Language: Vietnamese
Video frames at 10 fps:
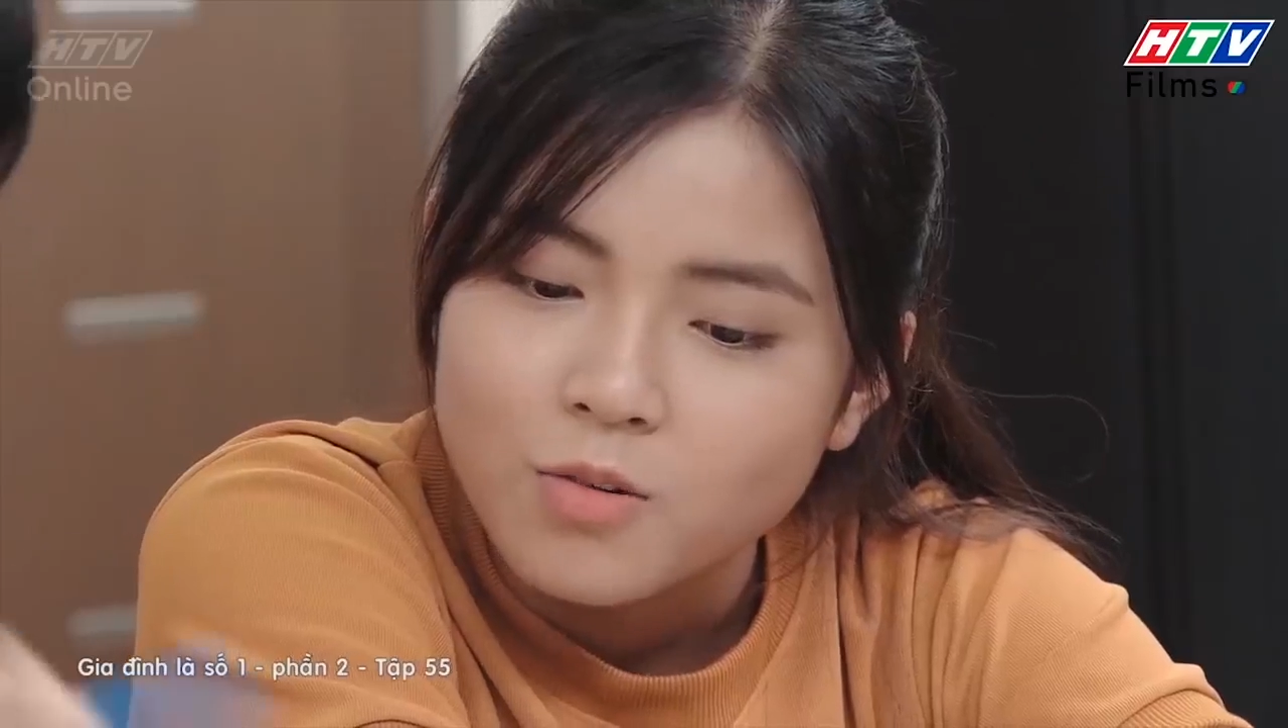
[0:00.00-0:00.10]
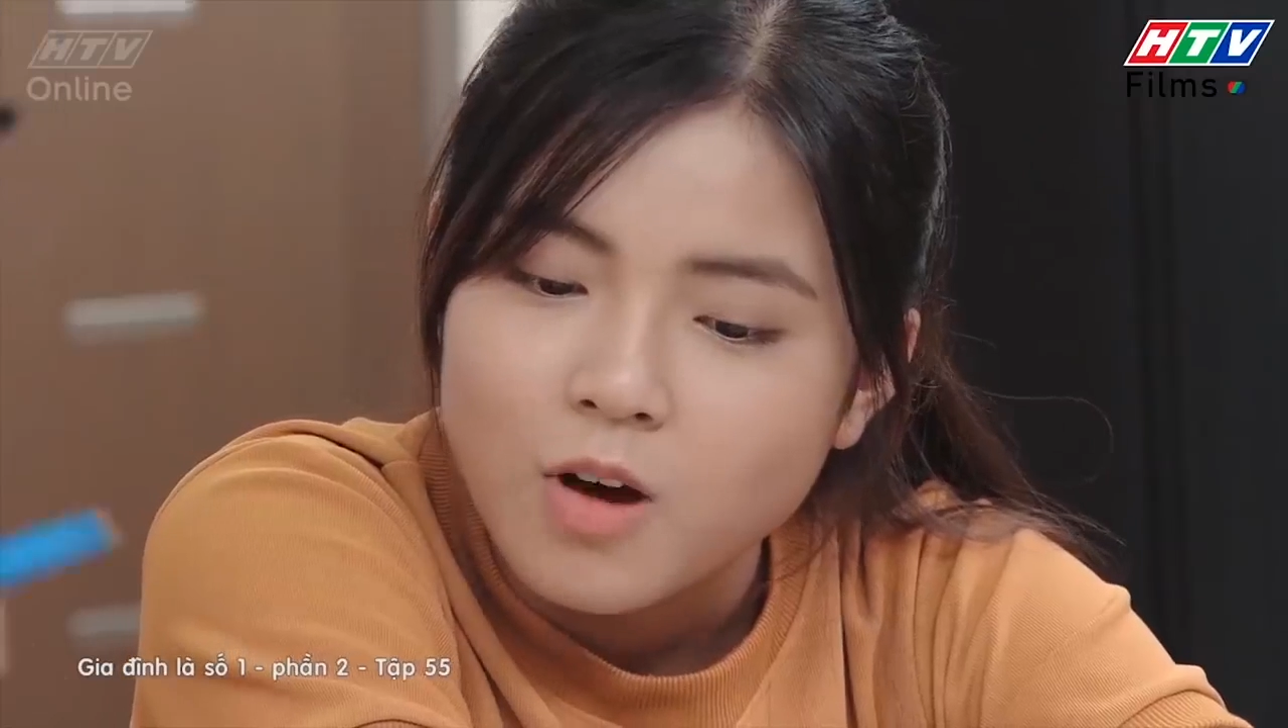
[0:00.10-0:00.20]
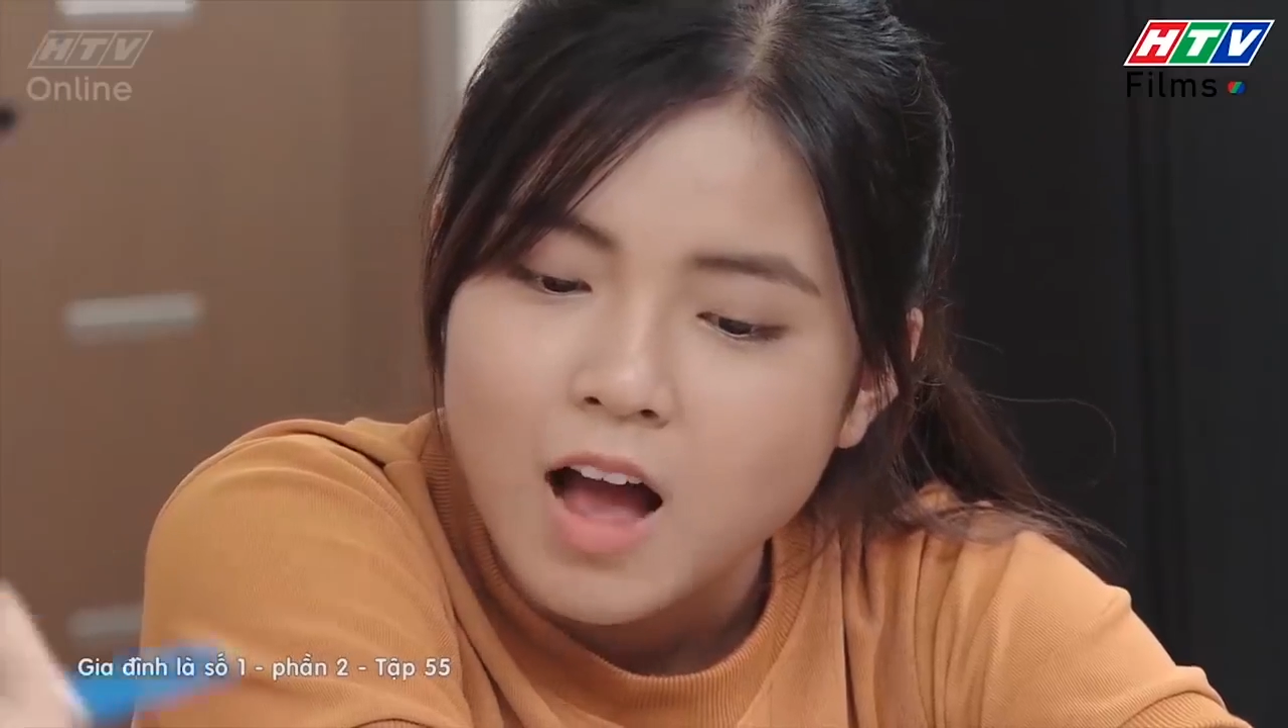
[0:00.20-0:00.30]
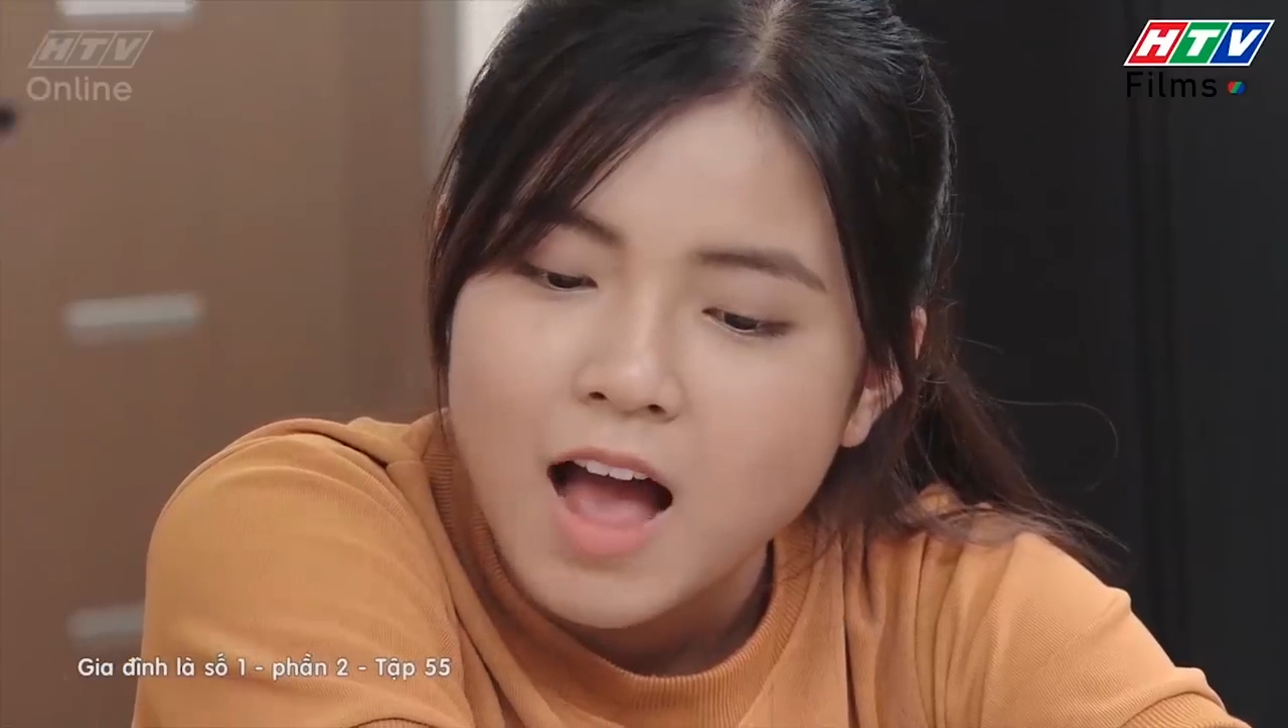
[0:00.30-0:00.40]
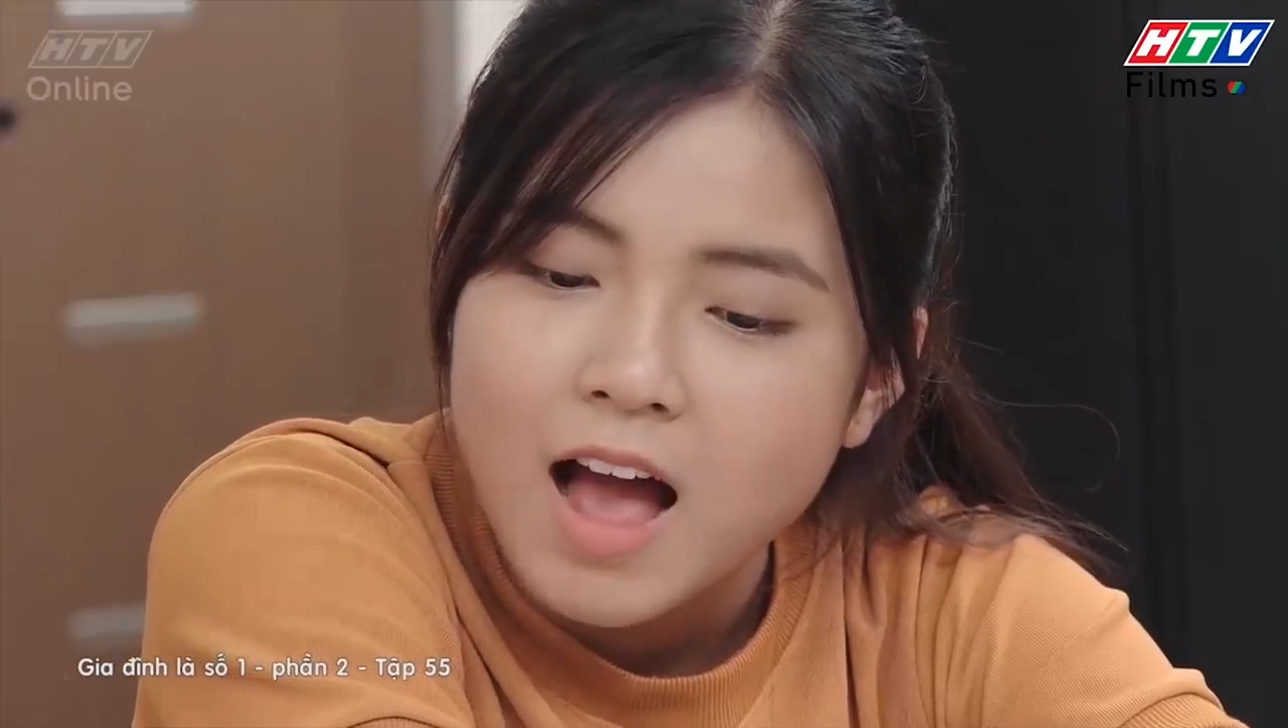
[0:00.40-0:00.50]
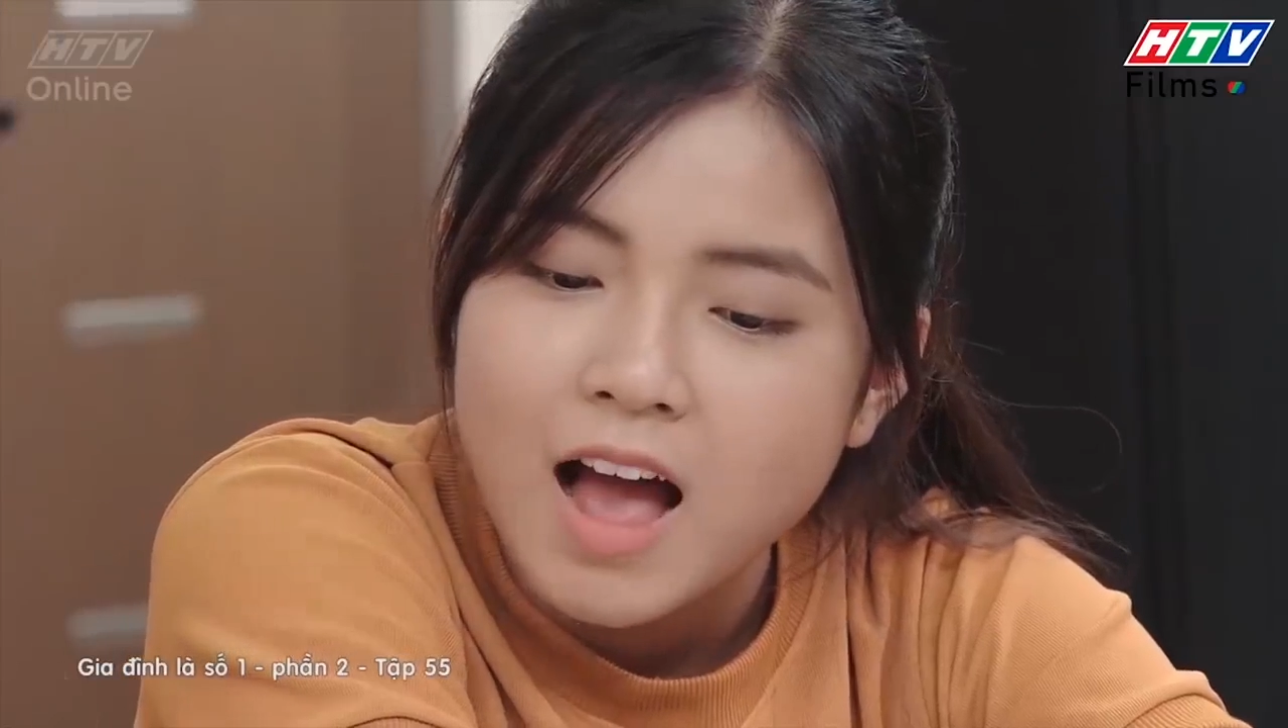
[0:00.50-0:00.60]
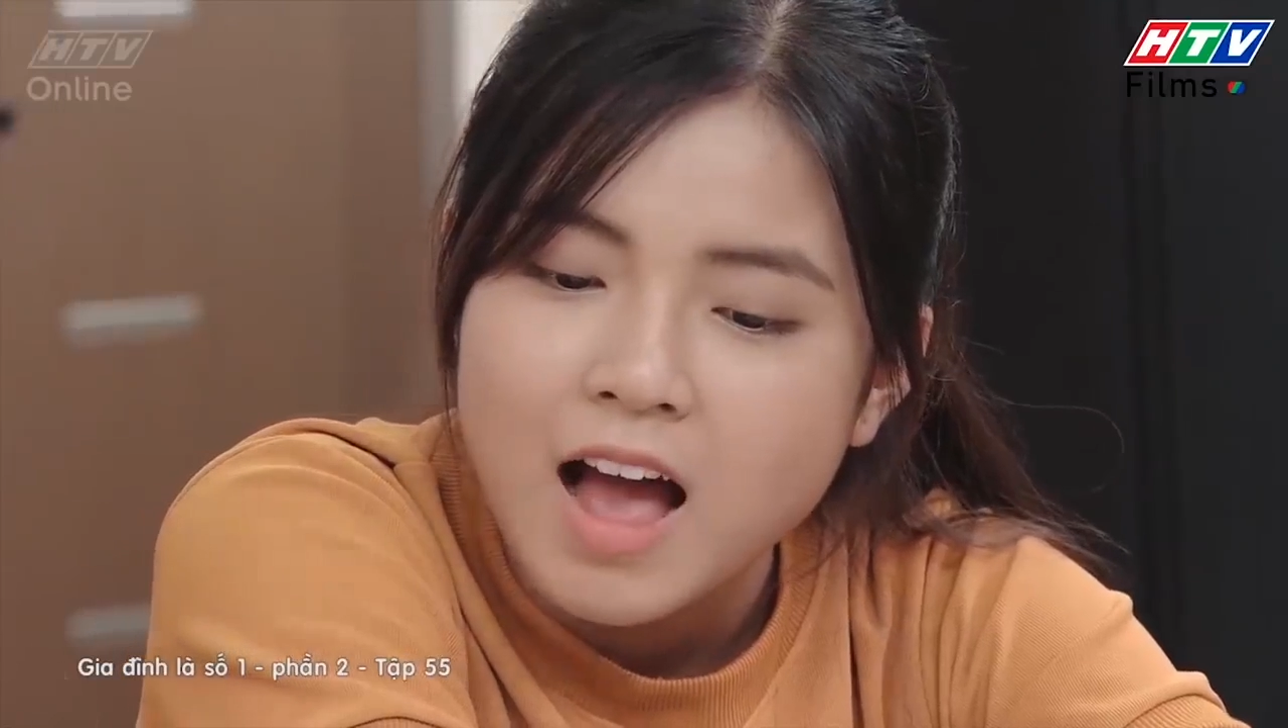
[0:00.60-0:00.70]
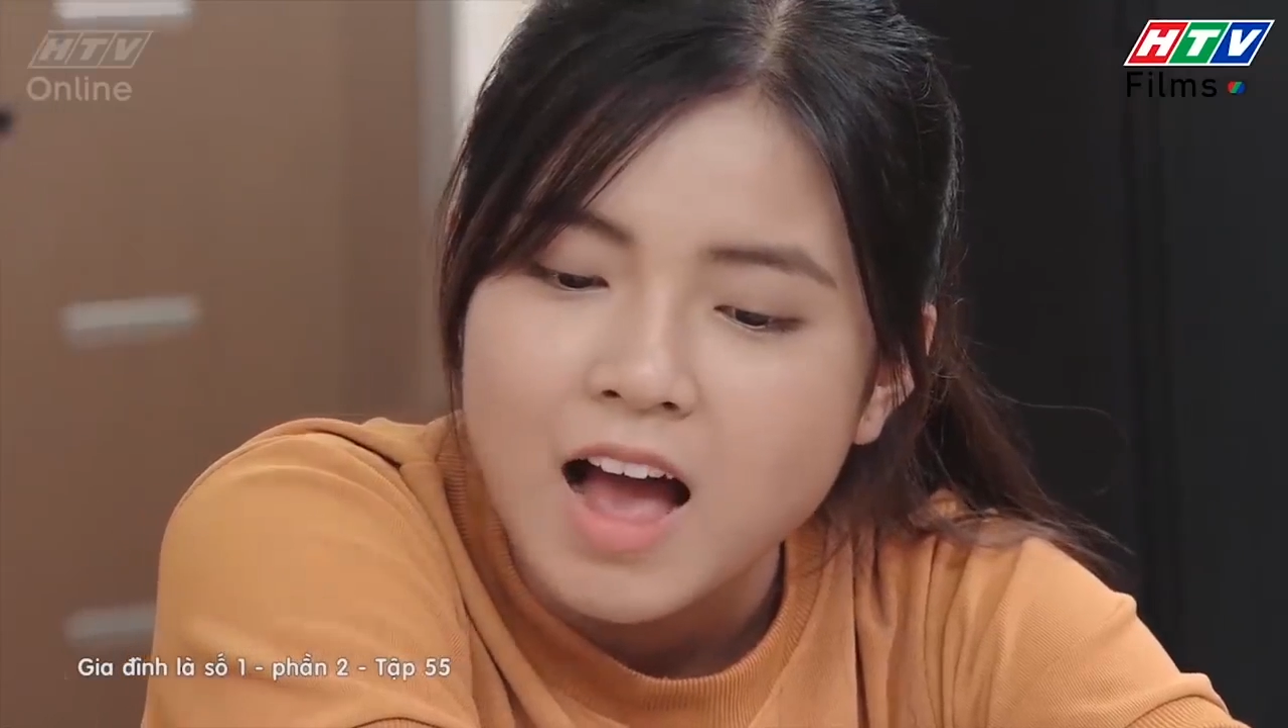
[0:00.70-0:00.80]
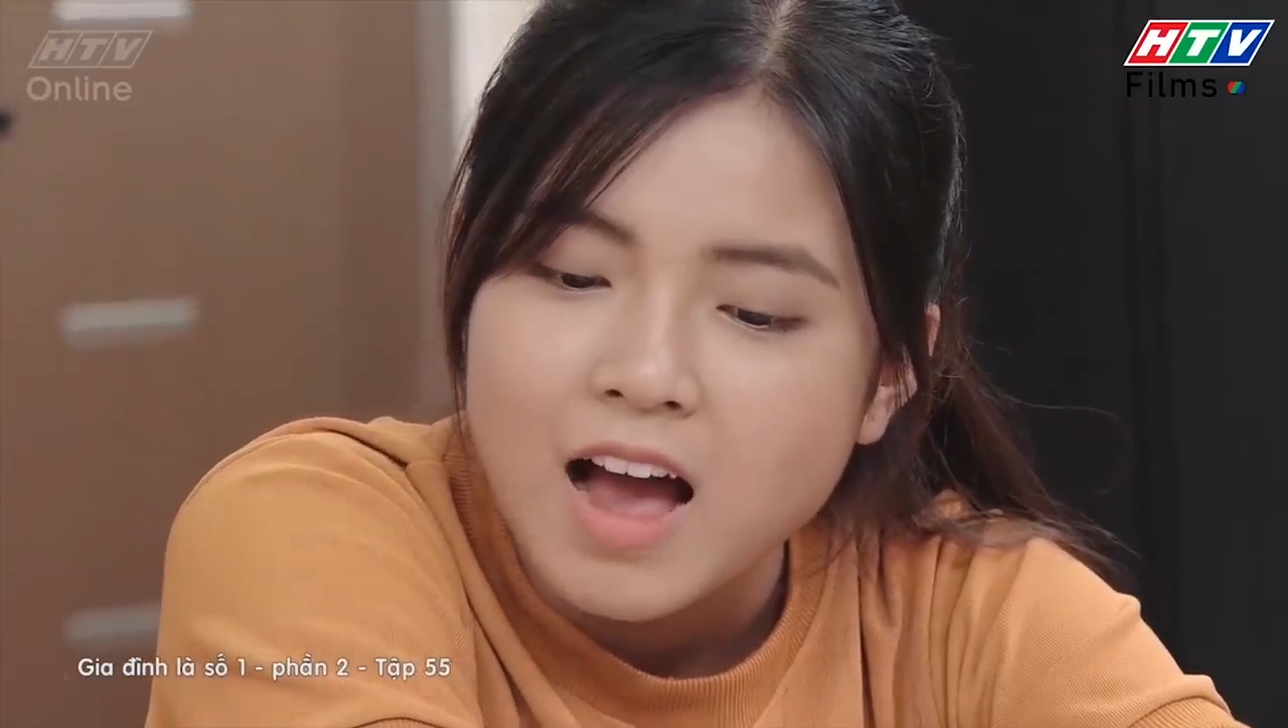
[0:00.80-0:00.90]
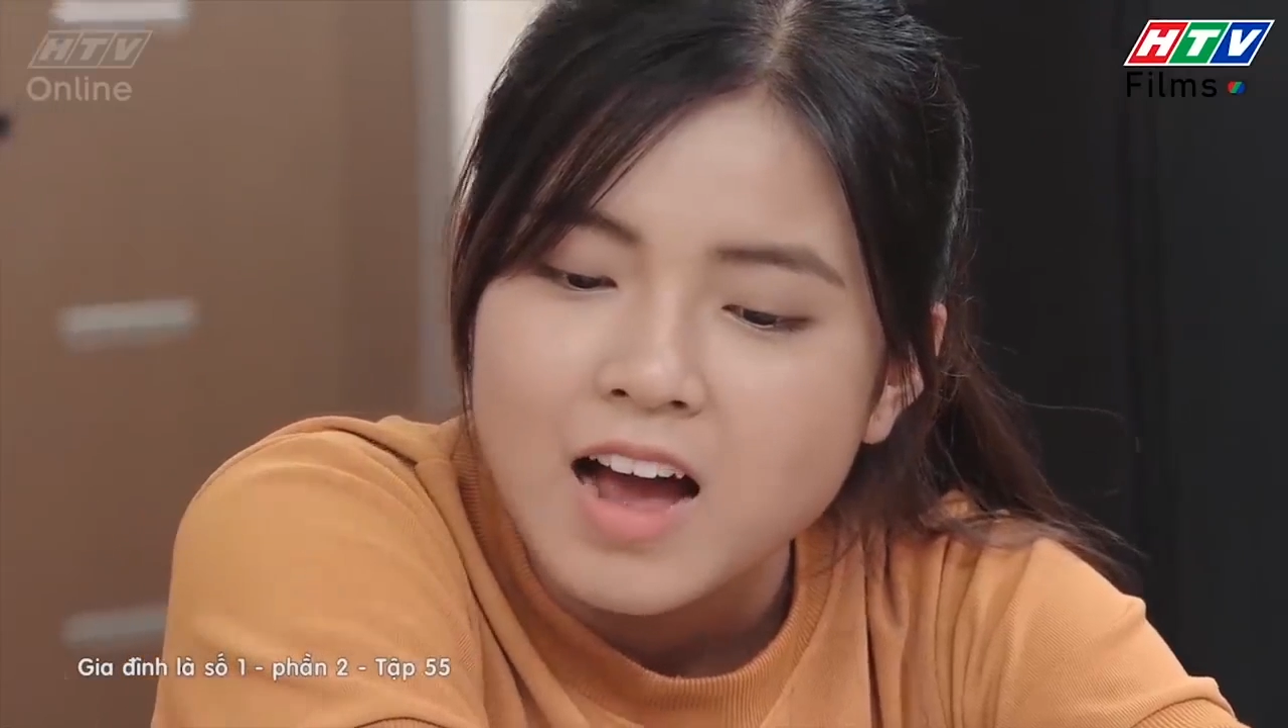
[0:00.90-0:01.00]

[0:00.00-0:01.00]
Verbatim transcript: wow